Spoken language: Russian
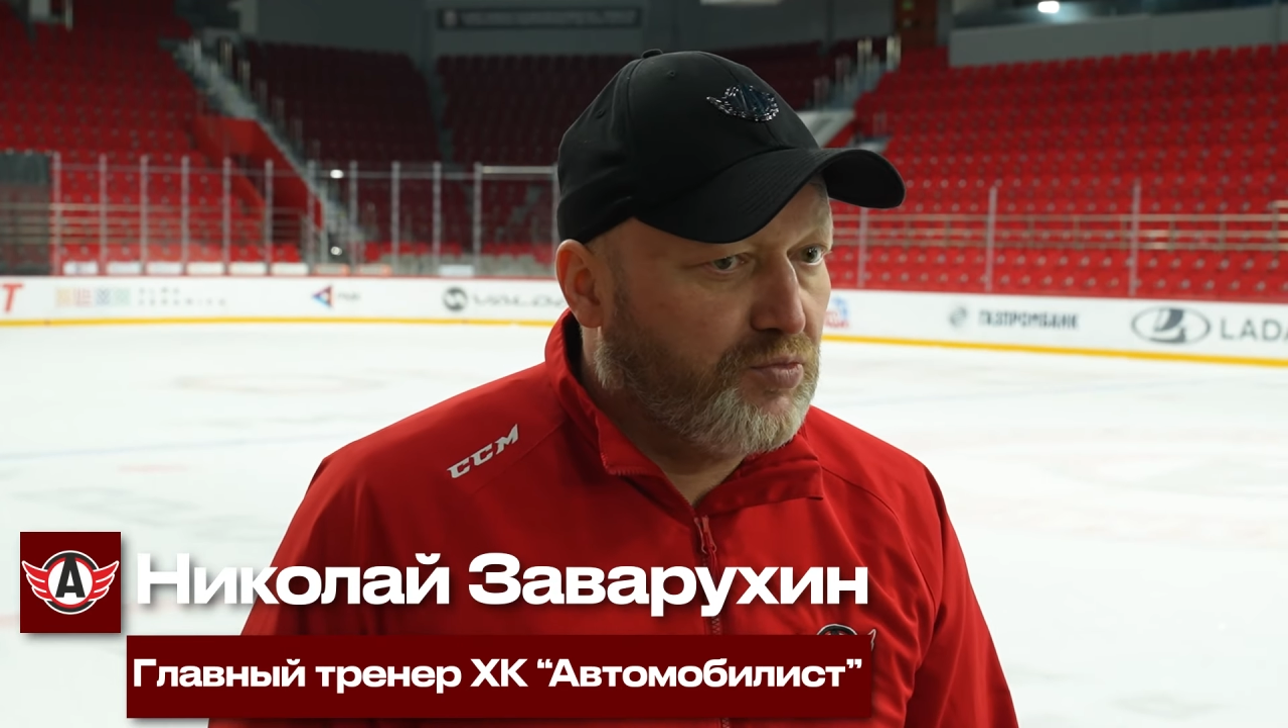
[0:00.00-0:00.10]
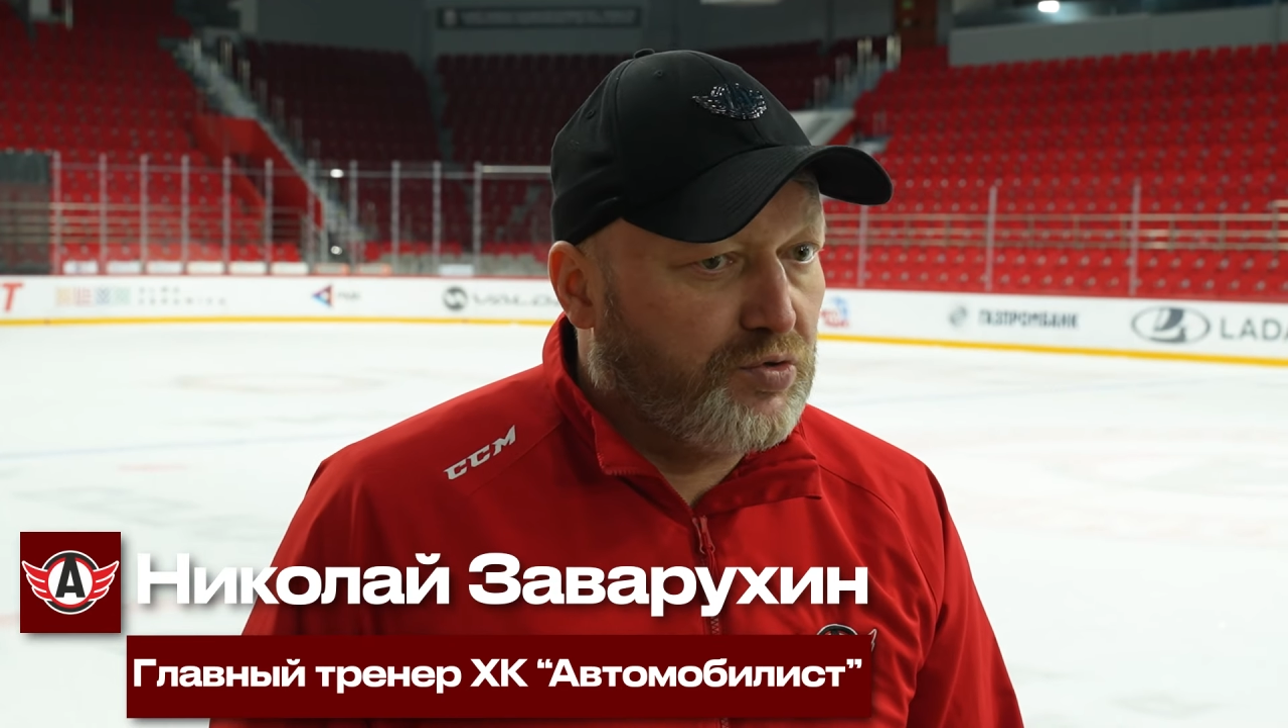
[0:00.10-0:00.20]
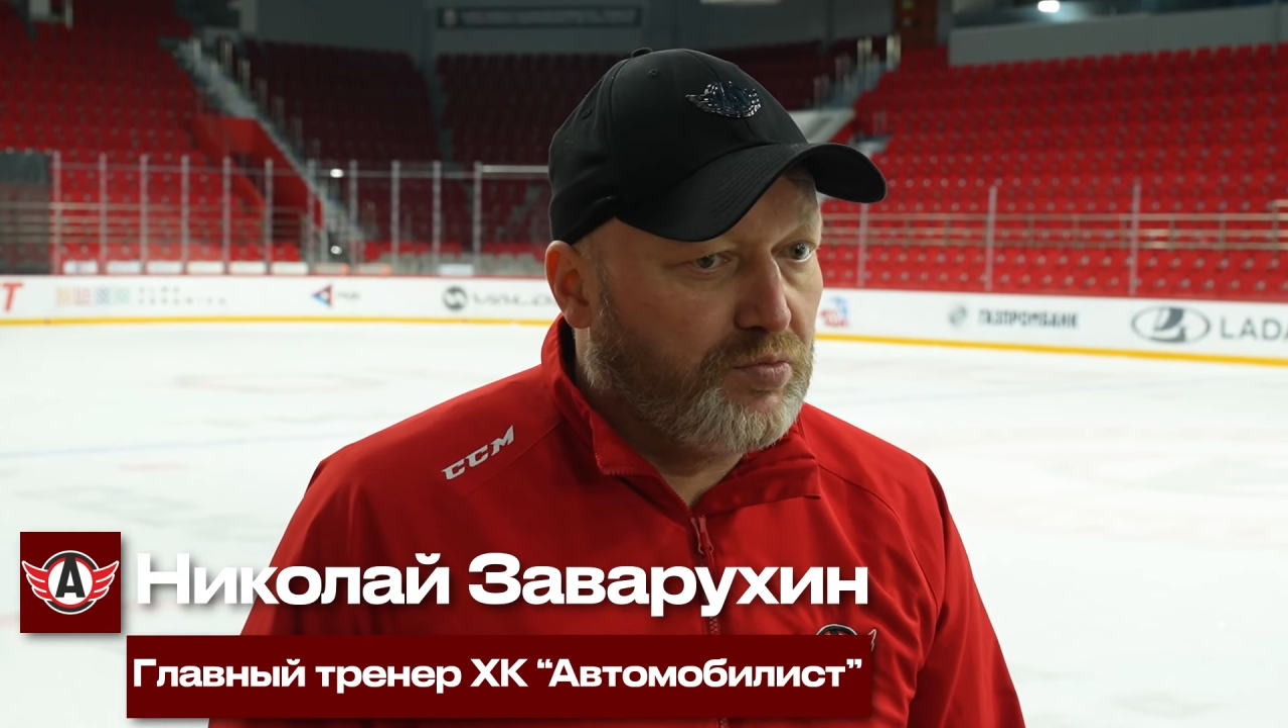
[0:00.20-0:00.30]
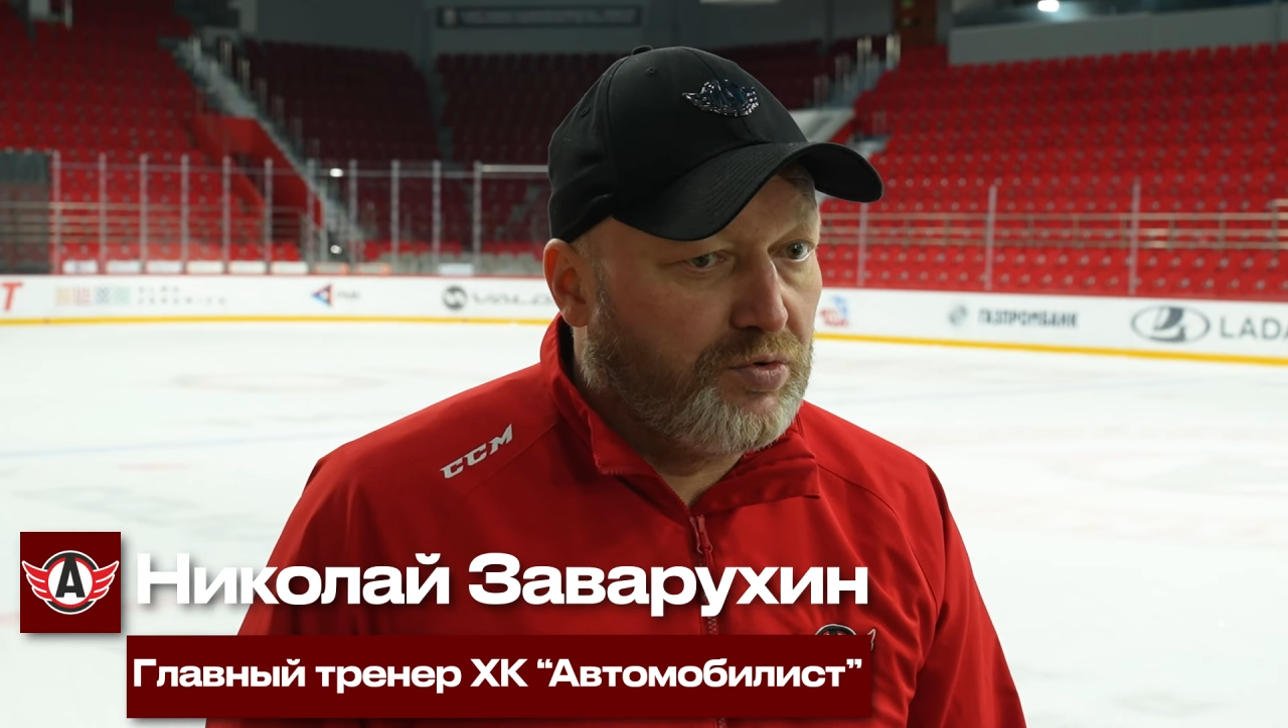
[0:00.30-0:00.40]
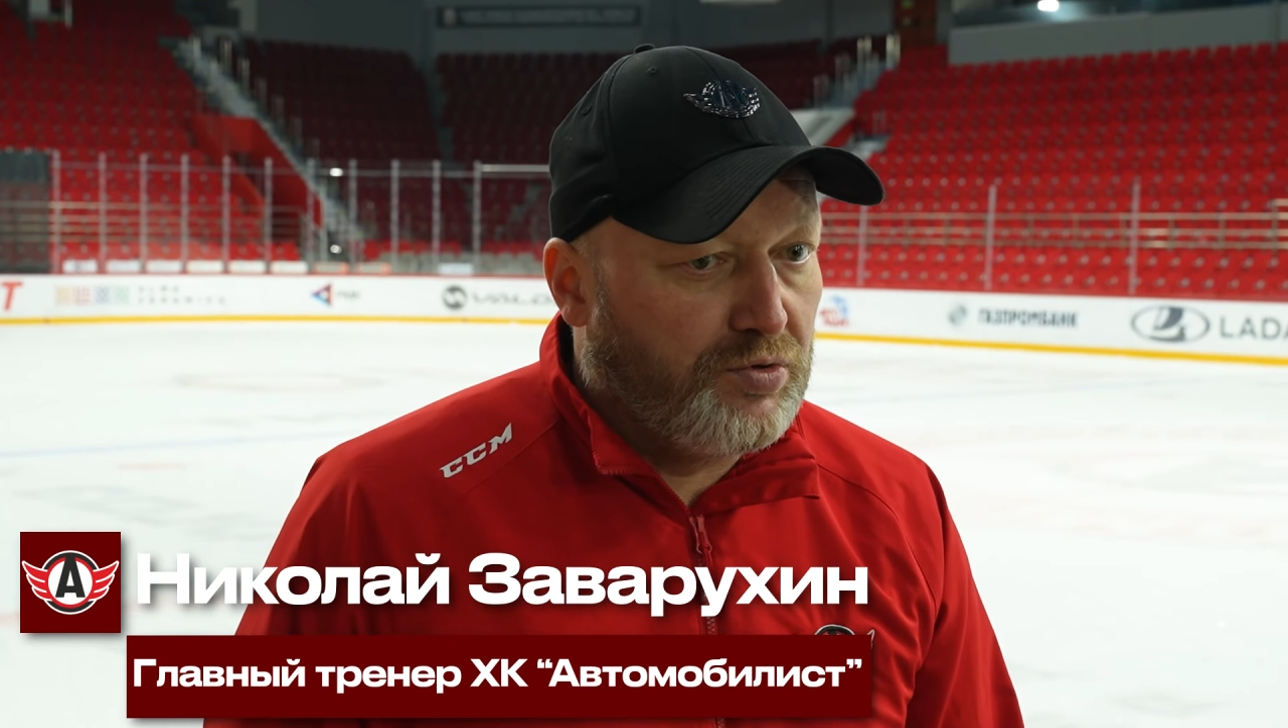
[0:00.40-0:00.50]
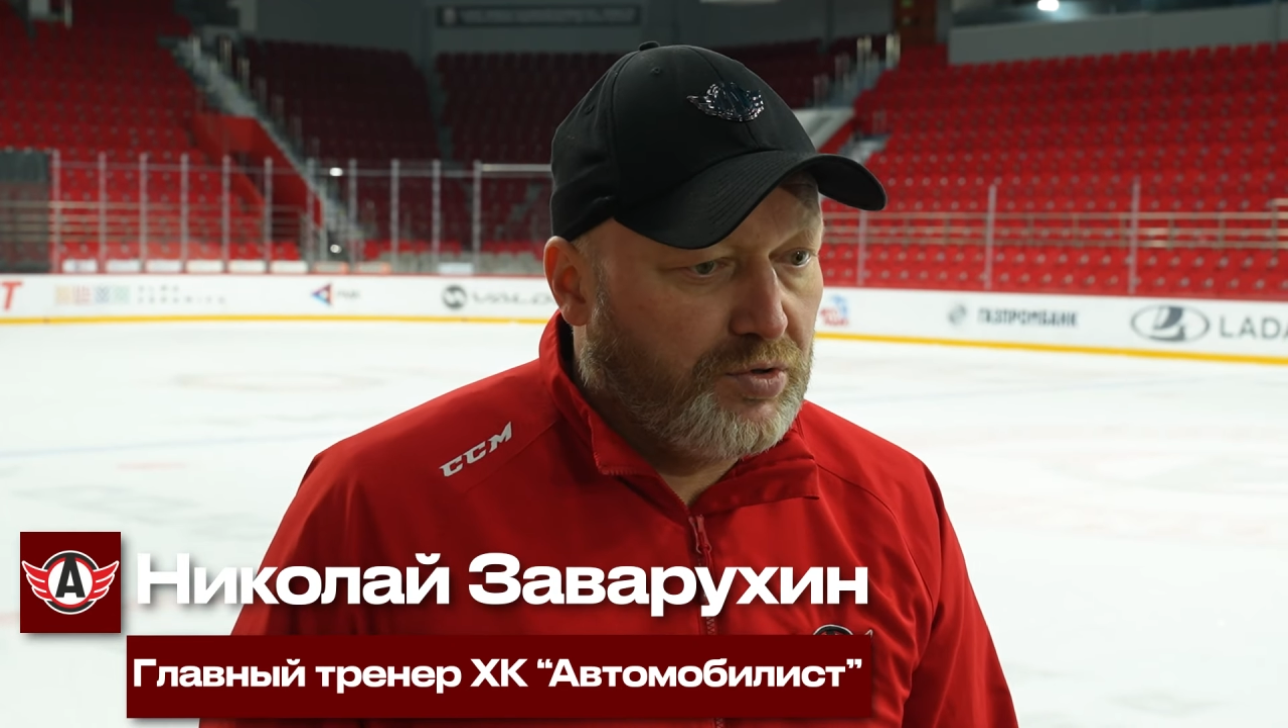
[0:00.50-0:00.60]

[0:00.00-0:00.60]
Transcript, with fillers: может быть,